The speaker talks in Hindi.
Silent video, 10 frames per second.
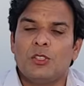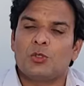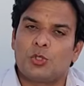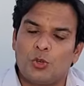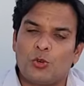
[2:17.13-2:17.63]

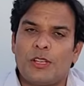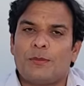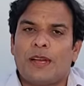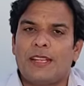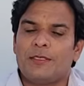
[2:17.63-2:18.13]
दोनों ही
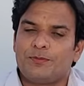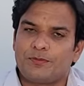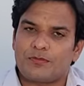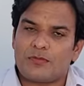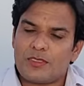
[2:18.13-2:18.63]
भाई
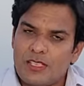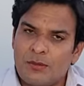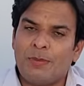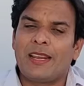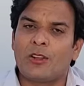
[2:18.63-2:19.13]

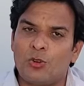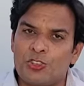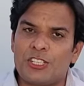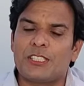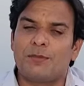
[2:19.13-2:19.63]
पहले
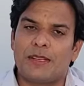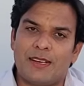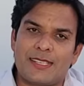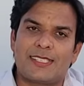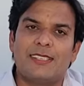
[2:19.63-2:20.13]
खुर्शीद अपने
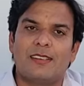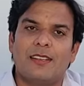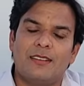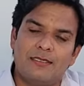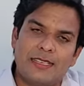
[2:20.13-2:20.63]
घर से
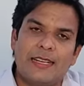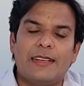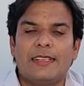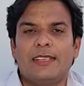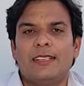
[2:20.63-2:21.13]
निकला
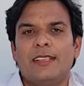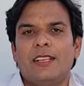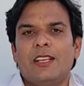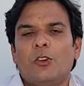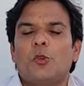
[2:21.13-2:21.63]
टहलने के लिए
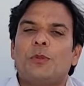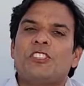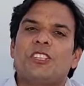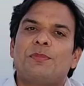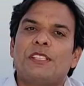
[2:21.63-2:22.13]
और
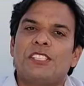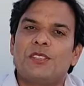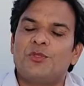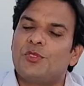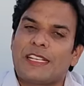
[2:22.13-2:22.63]
पीछे पीछे
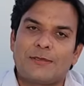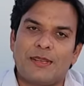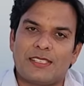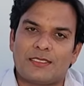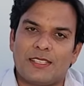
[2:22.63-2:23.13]
फरीद भी
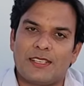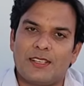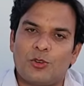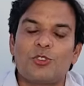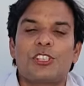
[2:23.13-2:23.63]
आ जाता है
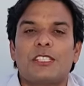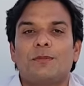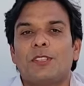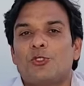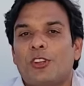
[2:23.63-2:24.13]
खुर्शीद
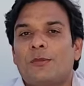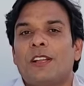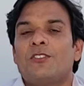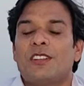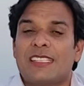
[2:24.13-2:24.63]
अपने छोटे
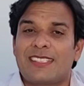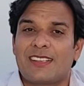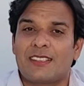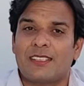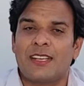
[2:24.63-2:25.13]
भाई फरीद से
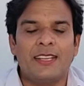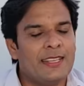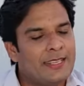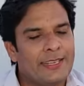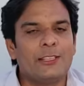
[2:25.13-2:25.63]
कहता है
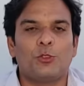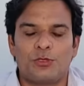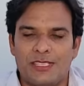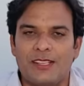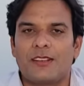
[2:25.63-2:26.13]
कि तुम
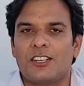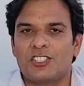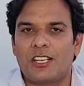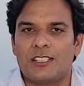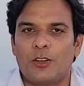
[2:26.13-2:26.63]
सीधे घर
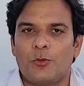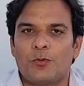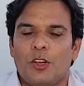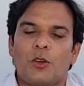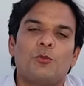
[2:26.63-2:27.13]
चले जाओ
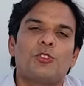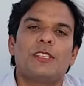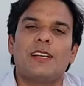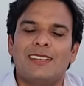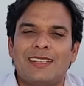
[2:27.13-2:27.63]
और मुझे
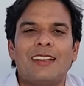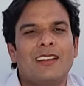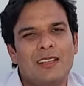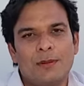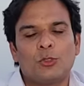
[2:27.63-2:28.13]
यहाँ
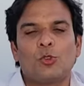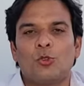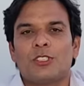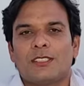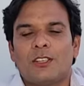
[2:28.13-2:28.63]
टहलना है मैं तो
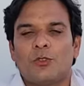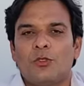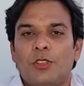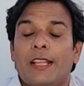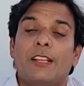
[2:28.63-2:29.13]
रोज़ आता हूँ
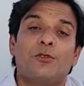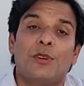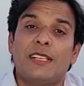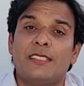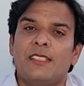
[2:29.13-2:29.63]
लेकिन
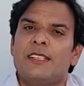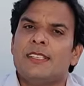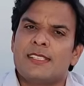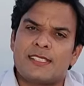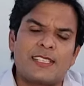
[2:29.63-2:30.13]
फरीद
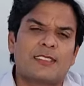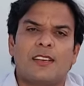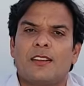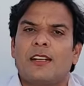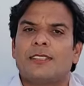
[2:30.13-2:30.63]
ज़िद
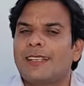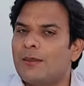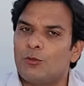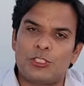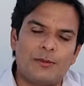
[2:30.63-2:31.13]
कर रहा था कि
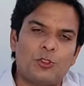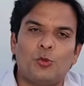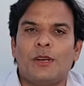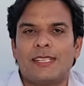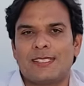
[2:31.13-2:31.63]
मुझे भी
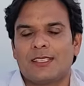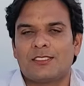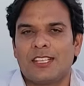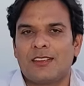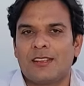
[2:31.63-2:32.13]
तुम्हारे साथ
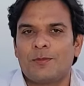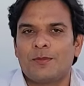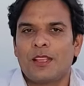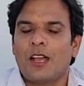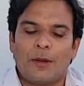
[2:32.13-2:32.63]
टहलना है
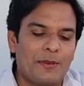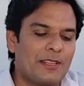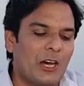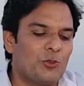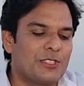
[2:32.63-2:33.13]
अभी
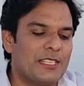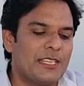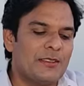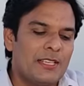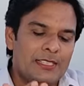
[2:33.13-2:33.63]
गाँव
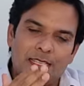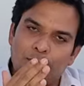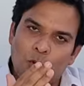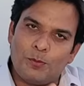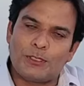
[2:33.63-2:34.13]
से ये
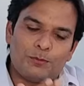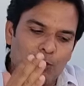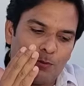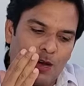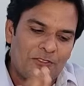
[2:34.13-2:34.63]

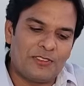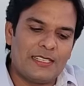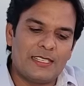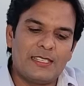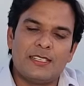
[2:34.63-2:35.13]
मोहम्मदपुर माफ़ी